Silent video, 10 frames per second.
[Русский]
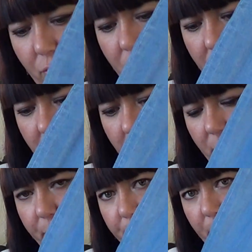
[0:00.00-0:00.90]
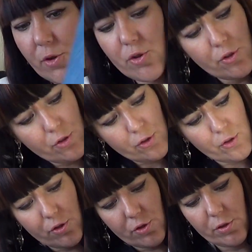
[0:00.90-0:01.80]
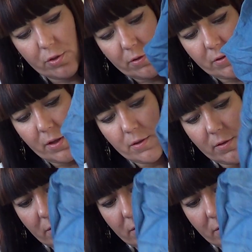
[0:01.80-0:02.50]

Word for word: тоже прошито с дальней